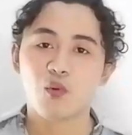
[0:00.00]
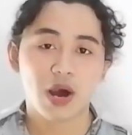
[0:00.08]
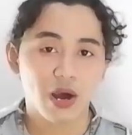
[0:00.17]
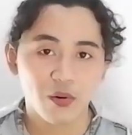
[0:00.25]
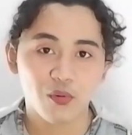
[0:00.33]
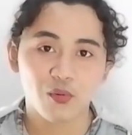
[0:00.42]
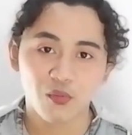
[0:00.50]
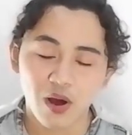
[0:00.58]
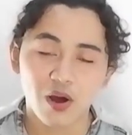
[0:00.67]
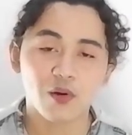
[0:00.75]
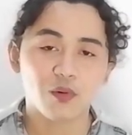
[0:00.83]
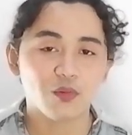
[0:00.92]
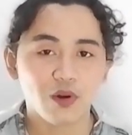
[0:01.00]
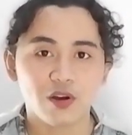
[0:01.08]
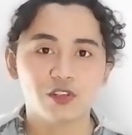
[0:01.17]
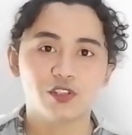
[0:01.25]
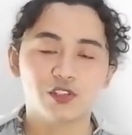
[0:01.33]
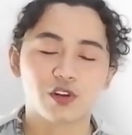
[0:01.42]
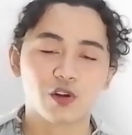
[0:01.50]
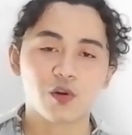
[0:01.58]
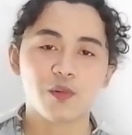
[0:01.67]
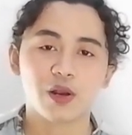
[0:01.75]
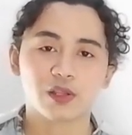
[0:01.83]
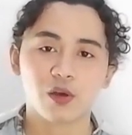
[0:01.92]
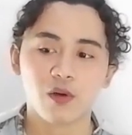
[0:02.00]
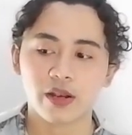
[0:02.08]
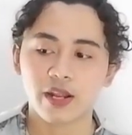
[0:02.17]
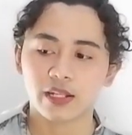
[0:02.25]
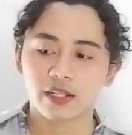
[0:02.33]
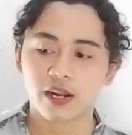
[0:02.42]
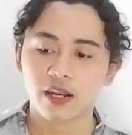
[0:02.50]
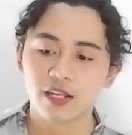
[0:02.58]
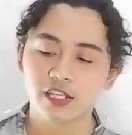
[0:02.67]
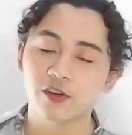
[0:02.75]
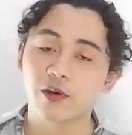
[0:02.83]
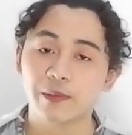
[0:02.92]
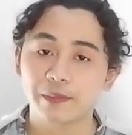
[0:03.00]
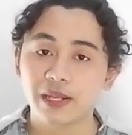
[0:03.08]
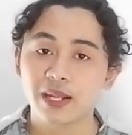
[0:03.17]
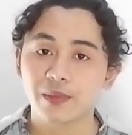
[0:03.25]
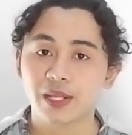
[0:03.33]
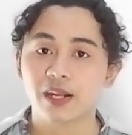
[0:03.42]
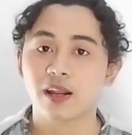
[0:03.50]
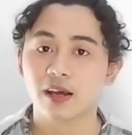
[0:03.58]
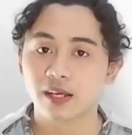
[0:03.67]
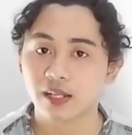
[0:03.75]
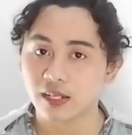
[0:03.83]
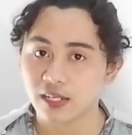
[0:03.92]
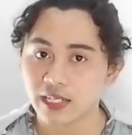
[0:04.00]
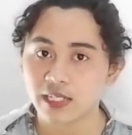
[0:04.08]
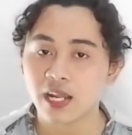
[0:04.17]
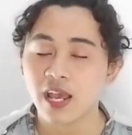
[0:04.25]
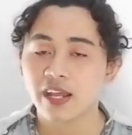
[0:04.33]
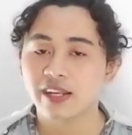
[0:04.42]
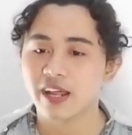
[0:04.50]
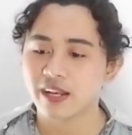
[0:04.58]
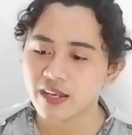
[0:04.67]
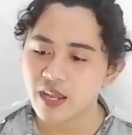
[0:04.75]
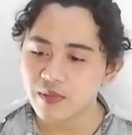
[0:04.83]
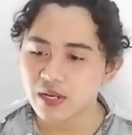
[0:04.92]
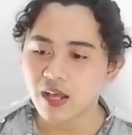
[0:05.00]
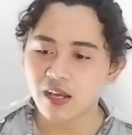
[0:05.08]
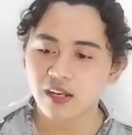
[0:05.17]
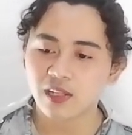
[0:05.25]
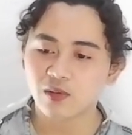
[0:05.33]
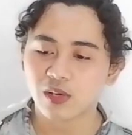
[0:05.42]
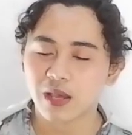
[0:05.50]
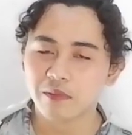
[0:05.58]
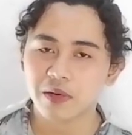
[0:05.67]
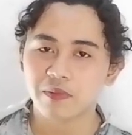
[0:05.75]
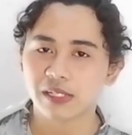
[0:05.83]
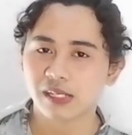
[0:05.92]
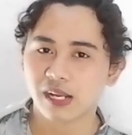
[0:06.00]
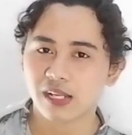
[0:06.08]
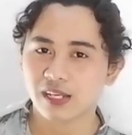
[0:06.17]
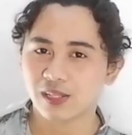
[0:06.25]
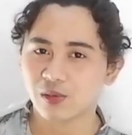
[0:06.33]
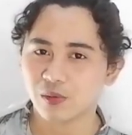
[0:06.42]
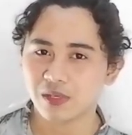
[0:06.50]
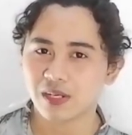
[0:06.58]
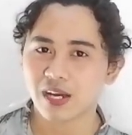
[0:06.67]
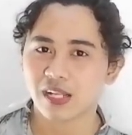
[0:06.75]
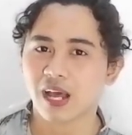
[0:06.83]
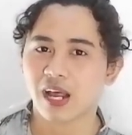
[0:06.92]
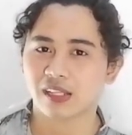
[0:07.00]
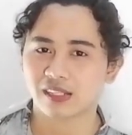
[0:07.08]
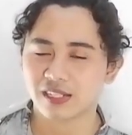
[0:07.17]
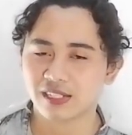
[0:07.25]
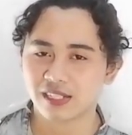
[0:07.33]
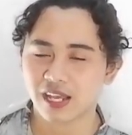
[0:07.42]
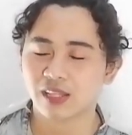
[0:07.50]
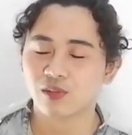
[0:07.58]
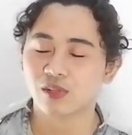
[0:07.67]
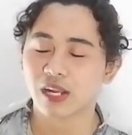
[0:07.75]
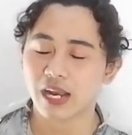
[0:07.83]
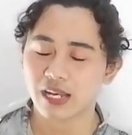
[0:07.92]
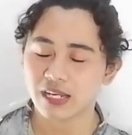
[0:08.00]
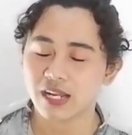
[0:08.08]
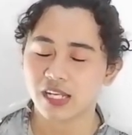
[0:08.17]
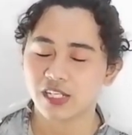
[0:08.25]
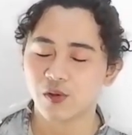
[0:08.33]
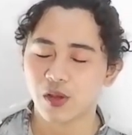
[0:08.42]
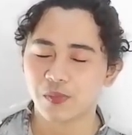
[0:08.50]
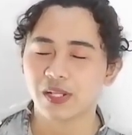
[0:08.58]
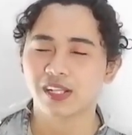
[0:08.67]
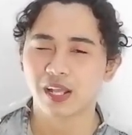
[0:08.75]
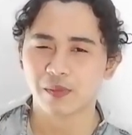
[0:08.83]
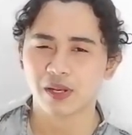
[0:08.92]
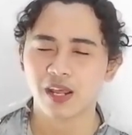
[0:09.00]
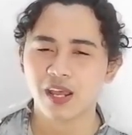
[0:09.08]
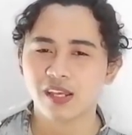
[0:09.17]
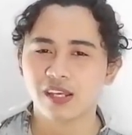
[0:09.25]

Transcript: Wow, wow, wow. Jujur aku baru tahu ada trainee JYP namanya adalah Kilian dan dia bilang dia itu kayak berpacaran gitu dengan artis atau trainee dari JYP Entertainment.